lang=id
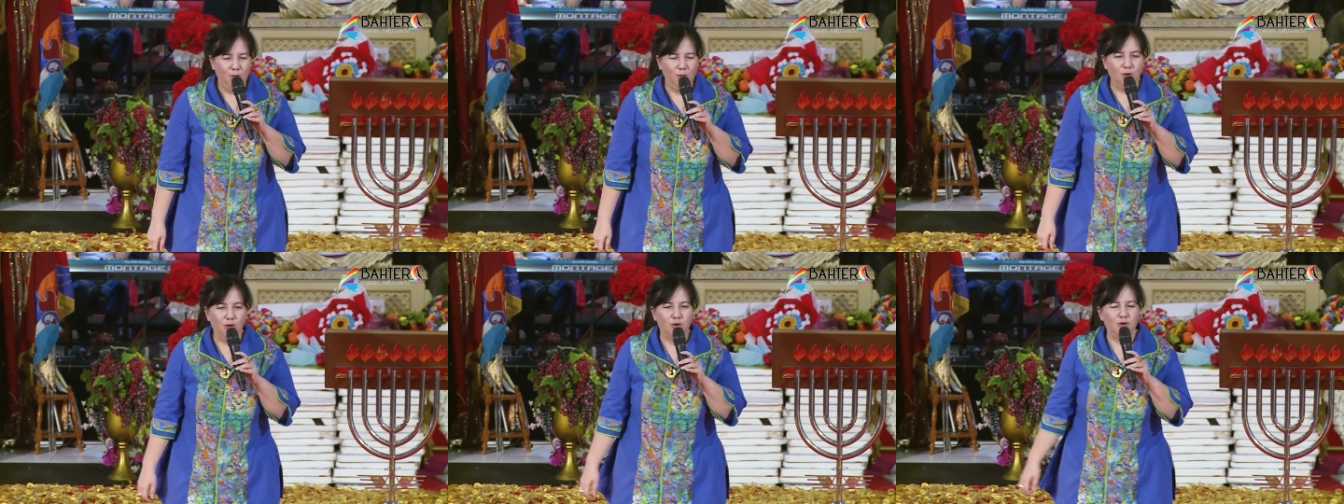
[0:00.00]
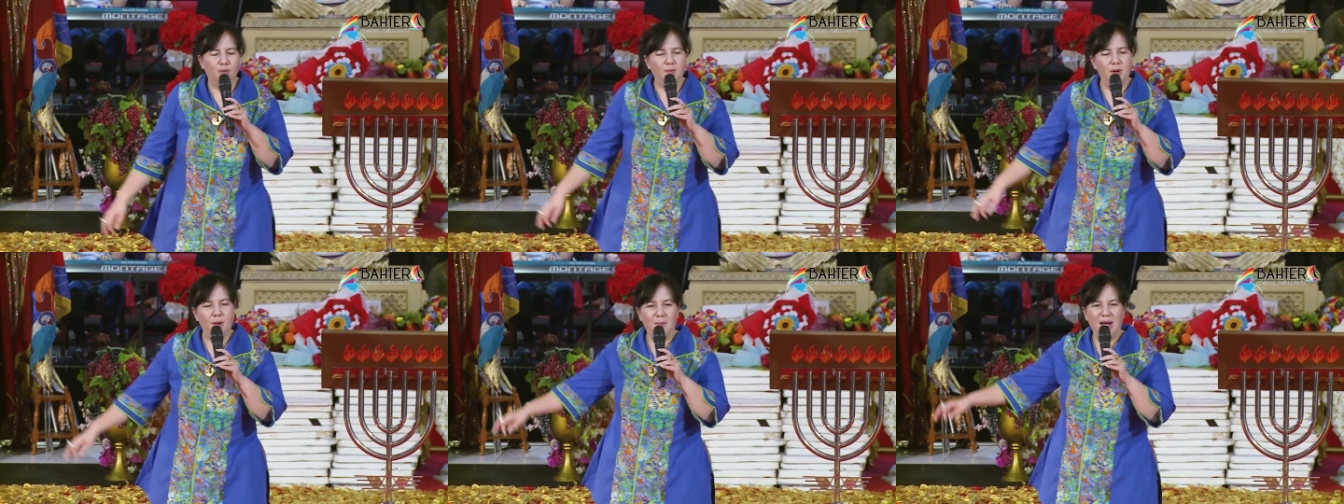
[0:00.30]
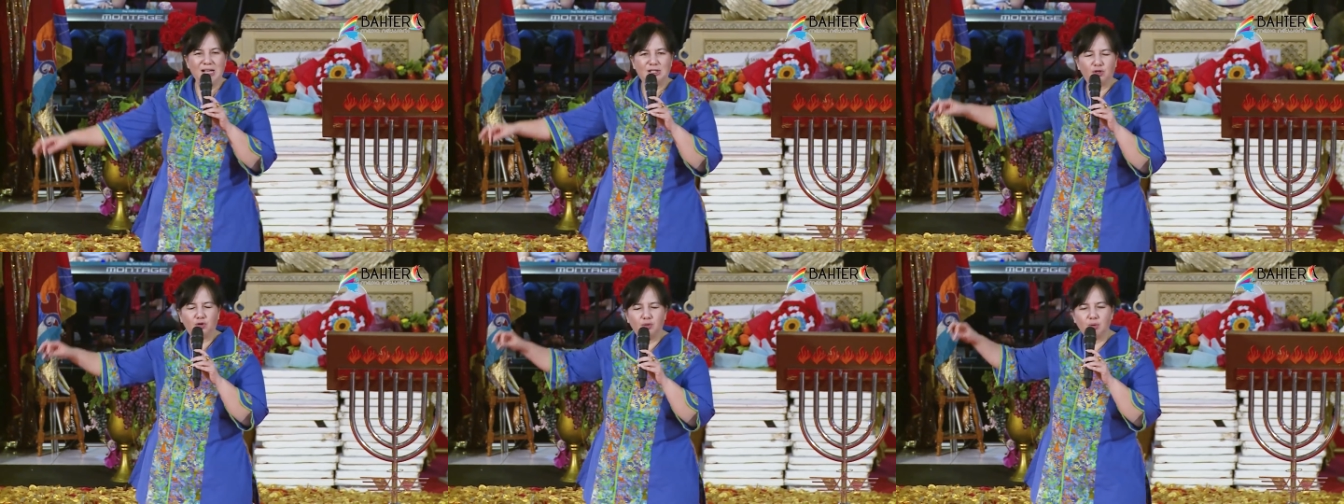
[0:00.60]
untuk
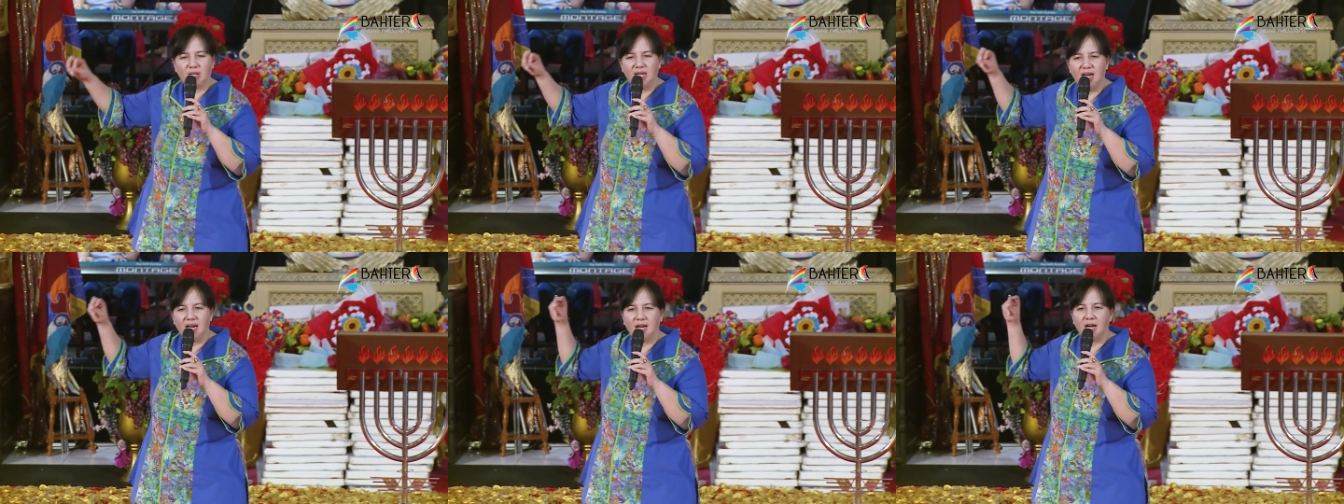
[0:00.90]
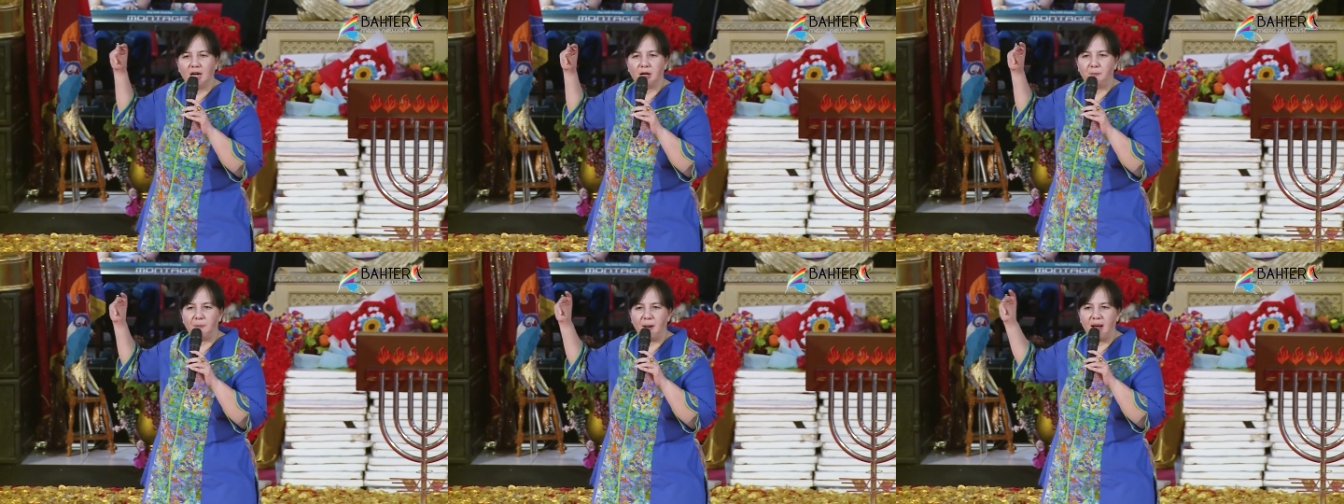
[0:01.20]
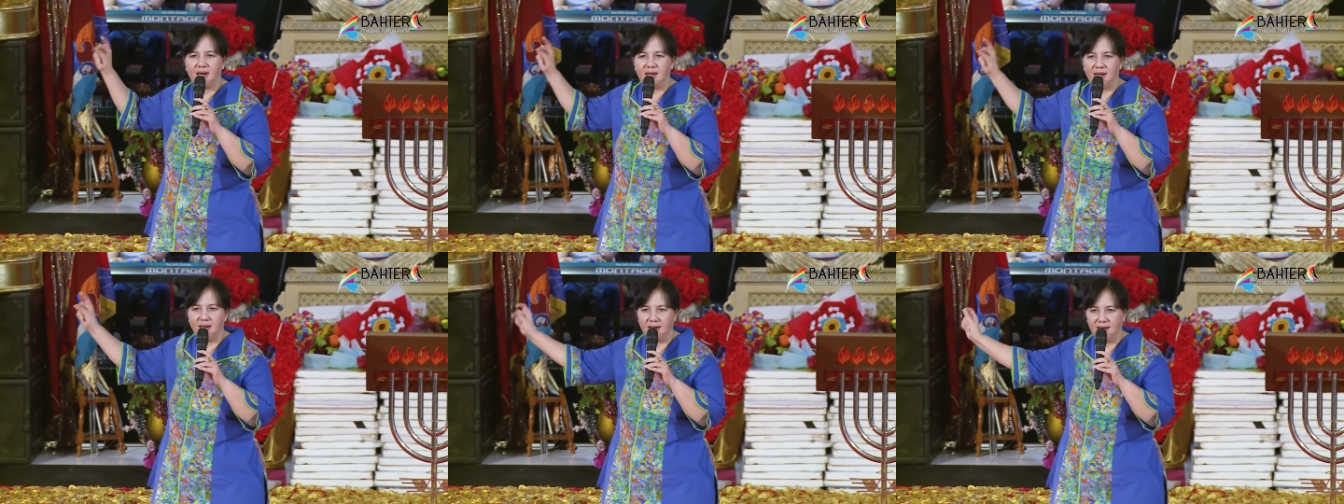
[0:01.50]
memasuki
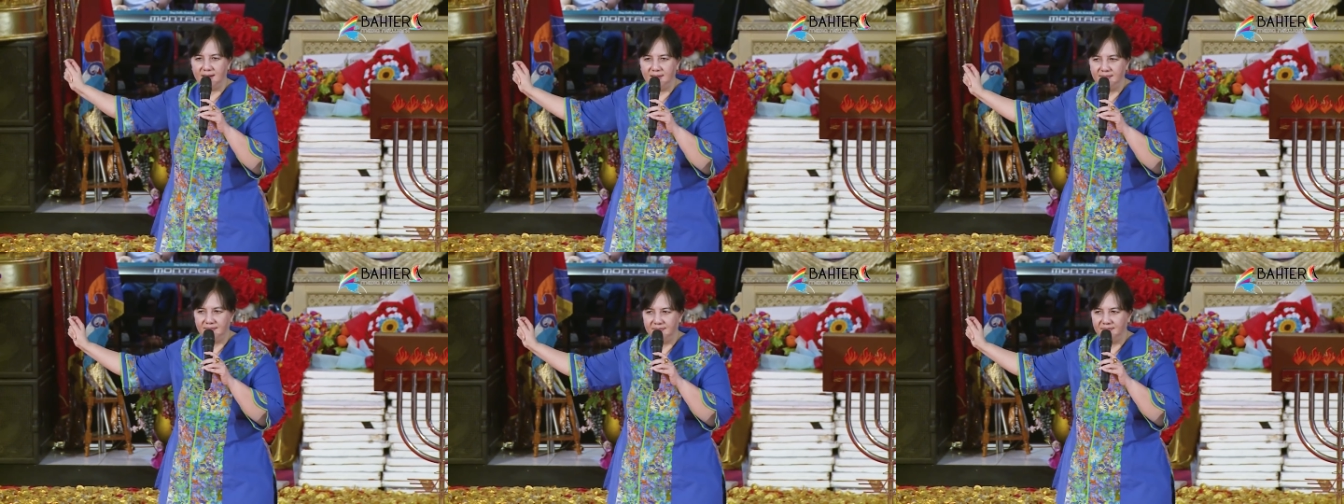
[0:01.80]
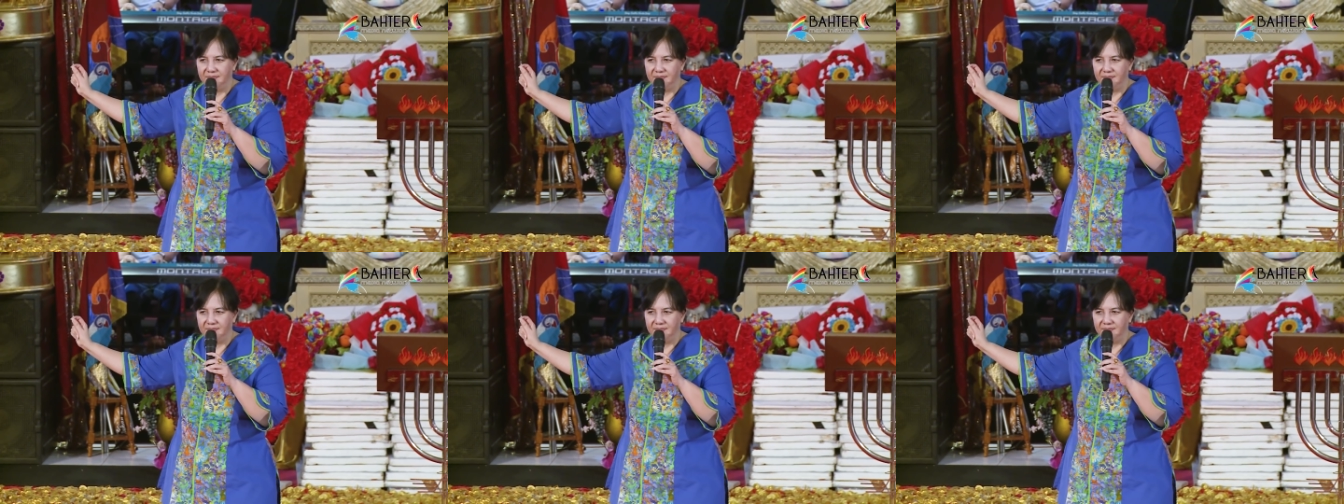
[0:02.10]
gerbang ini.